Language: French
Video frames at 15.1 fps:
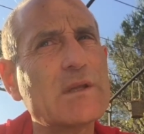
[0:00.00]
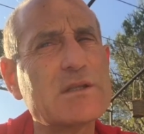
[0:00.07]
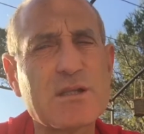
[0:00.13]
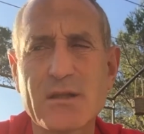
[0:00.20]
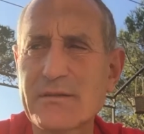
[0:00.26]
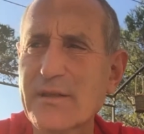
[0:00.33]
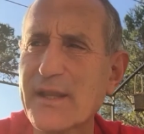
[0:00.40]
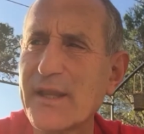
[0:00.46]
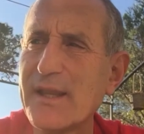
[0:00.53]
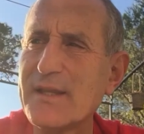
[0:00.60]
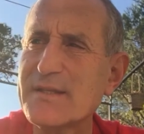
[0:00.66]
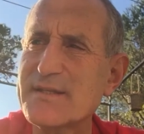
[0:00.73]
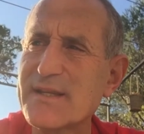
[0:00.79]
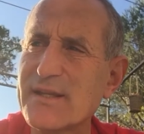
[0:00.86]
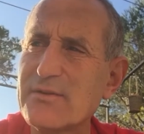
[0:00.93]

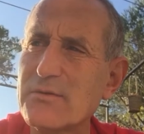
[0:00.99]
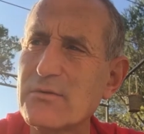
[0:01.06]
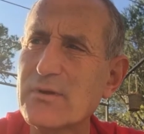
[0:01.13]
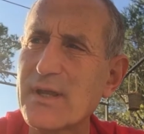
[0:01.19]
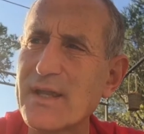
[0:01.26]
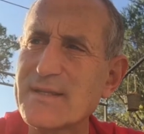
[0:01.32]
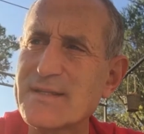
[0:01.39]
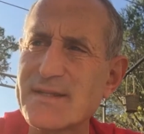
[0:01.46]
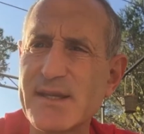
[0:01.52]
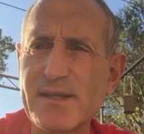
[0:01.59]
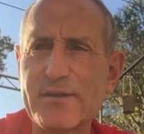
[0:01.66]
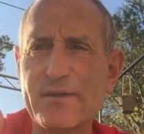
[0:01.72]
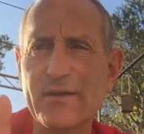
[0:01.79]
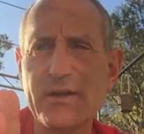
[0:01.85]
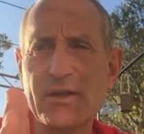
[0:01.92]
Centré, c'est donc
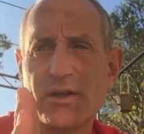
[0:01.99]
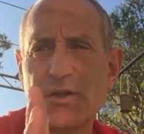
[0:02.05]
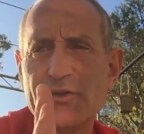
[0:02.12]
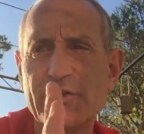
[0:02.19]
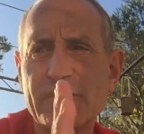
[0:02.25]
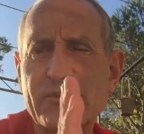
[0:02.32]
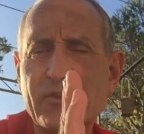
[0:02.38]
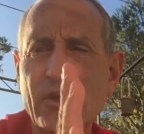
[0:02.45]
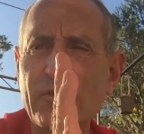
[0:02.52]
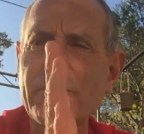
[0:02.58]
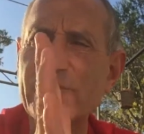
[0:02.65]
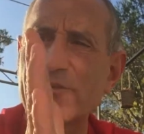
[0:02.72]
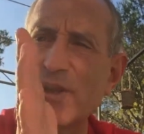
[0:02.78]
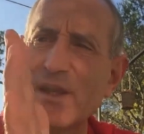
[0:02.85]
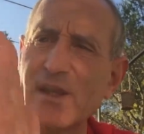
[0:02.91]
essayer de,
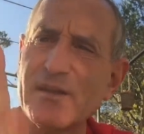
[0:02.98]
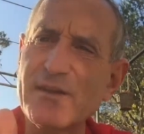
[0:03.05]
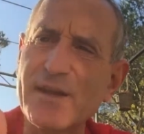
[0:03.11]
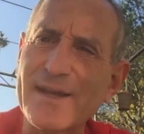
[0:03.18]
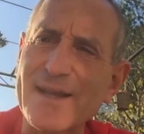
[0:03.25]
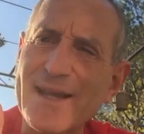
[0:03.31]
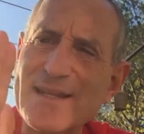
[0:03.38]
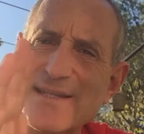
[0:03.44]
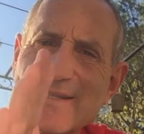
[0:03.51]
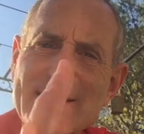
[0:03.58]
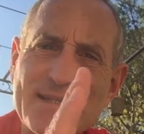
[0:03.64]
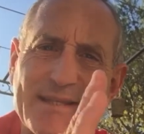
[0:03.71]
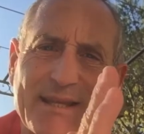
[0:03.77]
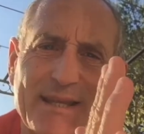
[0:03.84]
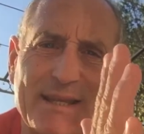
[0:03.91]
tenter de
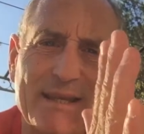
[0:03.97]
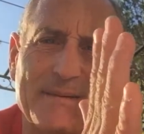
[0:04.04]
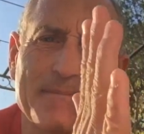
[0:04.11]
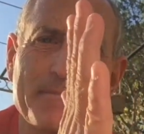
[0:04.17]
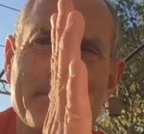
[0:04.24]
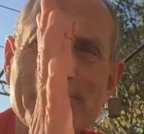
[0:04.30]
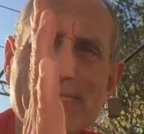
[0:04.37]
rester